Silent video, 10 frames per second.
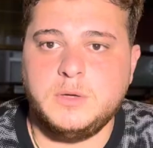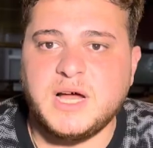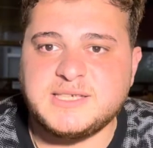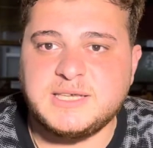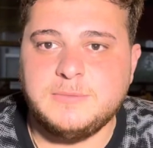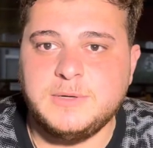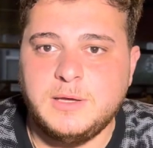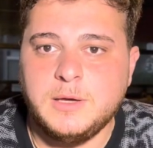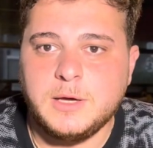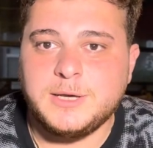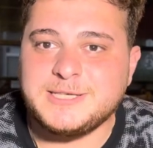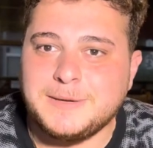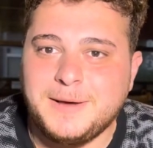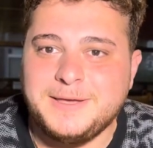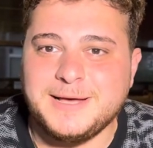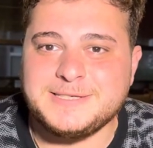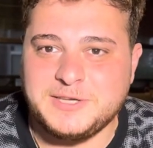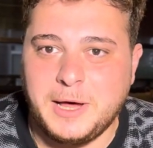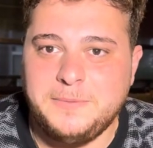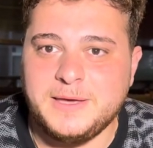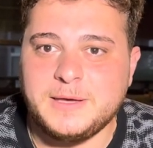Yazdın mı? Ne zaman yazdın abi?